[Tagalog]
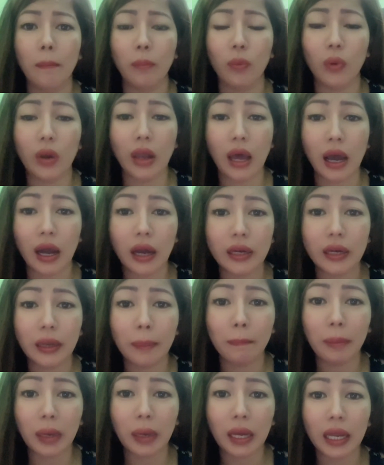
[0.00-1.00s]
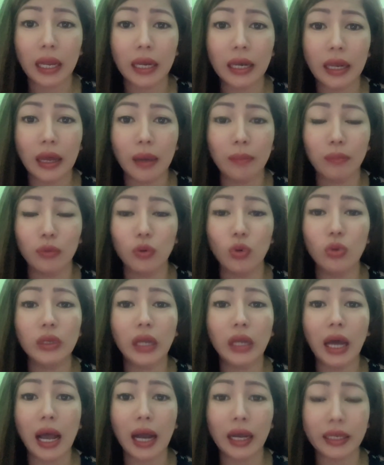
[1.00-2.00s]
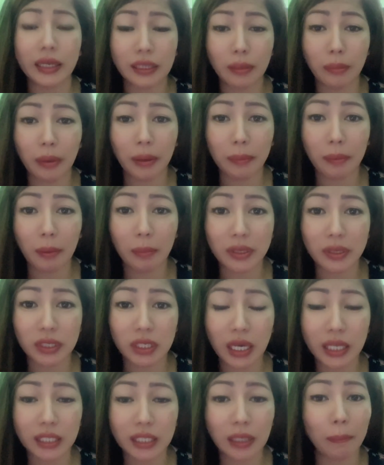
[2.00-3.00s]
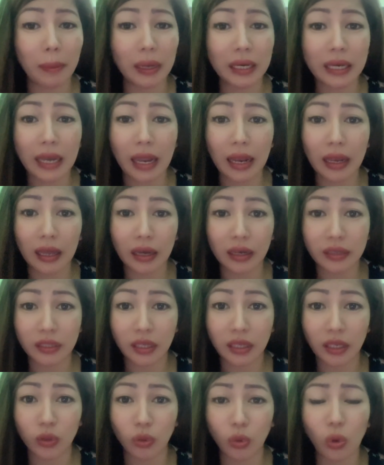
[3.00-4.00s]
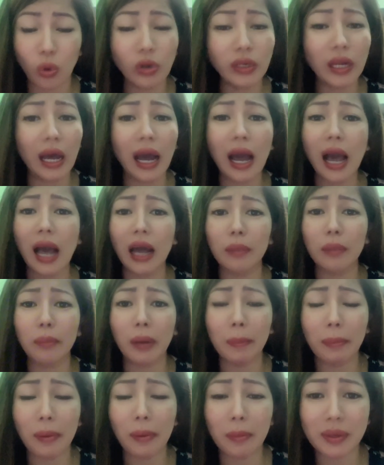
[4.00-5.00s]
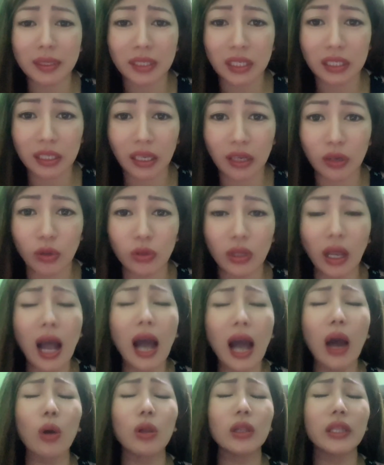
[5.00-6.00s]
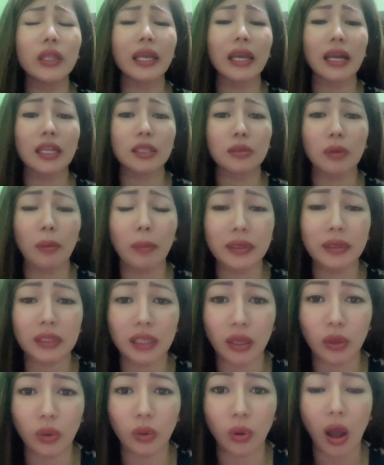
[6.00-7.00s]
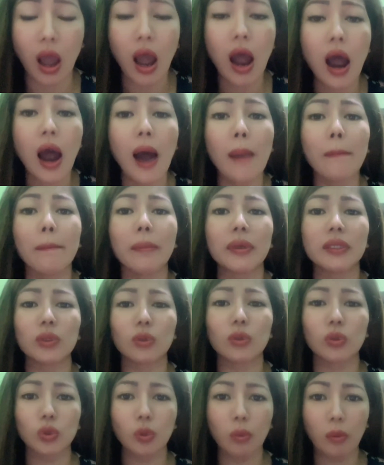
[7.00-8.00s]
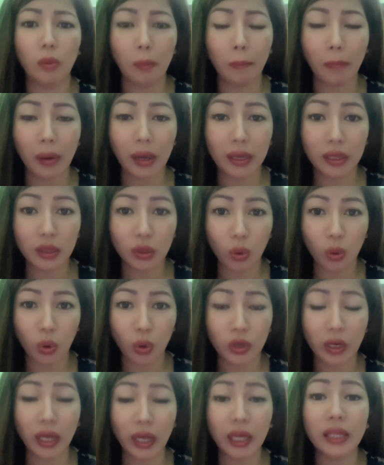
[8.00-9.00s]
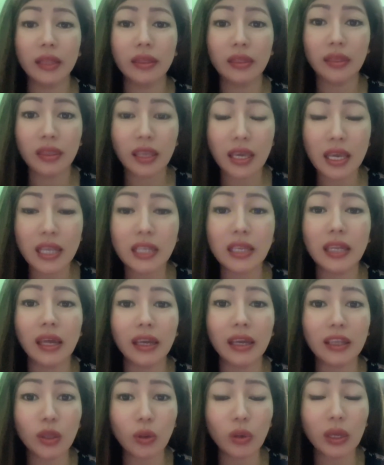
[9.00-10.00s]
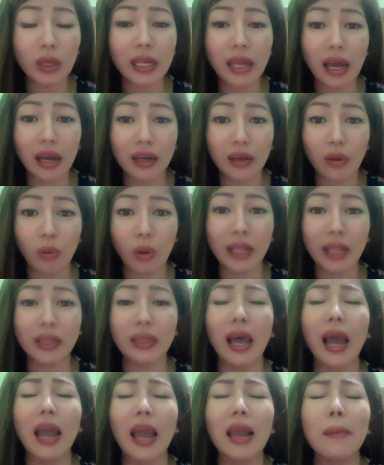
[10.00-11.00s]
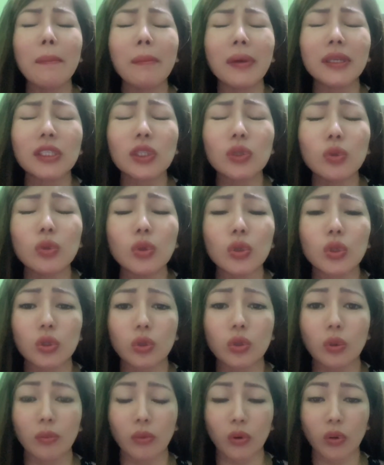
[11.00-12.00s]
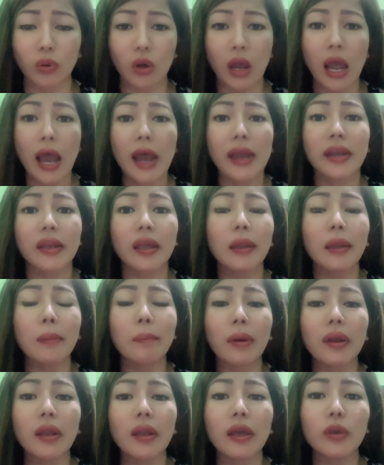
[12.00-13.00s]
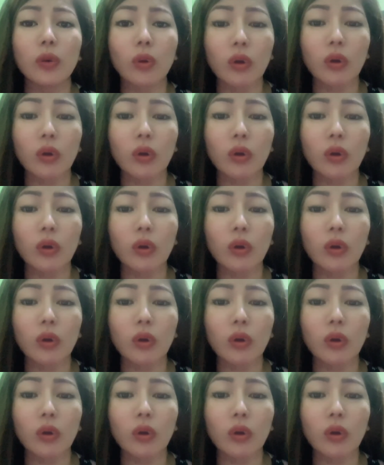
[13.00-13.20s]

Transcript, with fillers: Wala ka ng pakialam kung nakakasabay pa ba siya sa paglalakad sa'yo, kung nakaakbay pa ba siya sa'yo, nakaholding hands pa ba sa'yo. Mas gusto mo pa ito na hindi niya na ito ginagawa dahil mas gusto mo na iba na yung